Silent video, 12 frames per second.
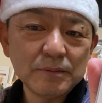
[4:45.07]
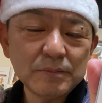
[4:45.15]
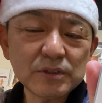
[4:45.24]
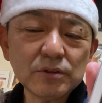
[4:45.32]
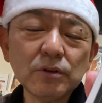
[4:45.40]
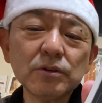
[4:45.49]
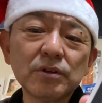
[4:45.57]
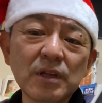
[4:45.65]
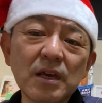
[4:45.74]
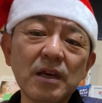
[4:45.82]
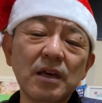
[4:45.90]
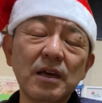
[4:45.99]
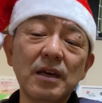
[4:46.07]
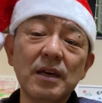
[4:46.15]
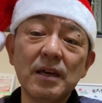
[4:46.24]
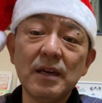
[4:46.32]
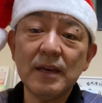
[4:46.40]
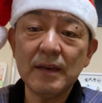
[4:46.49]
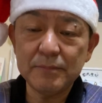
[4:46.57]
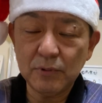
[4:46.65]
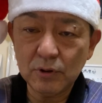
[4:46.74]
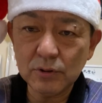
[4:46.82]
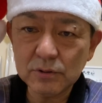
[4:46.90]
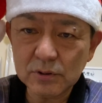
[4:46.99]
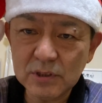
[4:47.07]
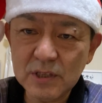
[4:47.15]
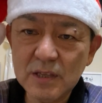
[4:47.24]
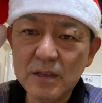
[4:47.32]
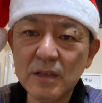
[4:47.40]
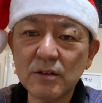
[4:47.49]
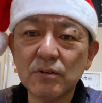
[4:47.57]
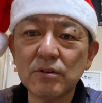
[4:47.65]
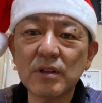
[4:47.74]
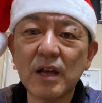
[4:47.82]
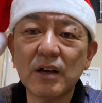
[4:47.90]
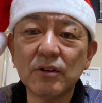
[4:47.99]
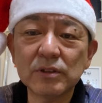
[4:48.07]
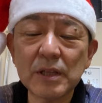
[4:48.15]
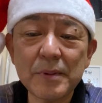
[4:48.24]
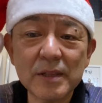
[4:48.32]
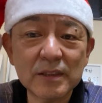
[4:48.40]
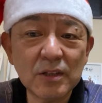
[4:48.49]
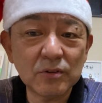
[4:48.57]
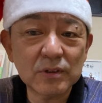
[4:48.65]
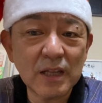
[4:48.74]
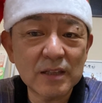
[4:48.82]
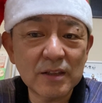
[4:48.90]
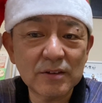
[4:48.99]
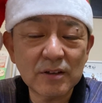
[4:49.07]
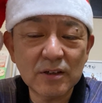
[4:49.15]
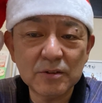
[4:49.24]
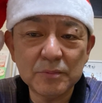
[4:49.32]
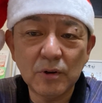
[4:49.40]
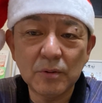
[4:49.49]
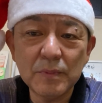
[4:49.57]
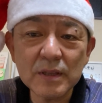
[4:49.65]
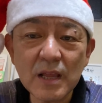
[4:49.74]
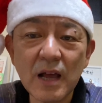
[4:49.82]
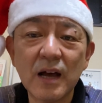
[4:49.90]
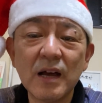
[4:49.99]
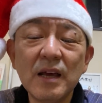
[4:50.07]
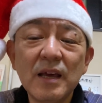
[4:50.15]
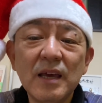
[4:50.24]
まあ、ちょうどね、えー、もう本当にコロナ収まっておったんですけれども、また、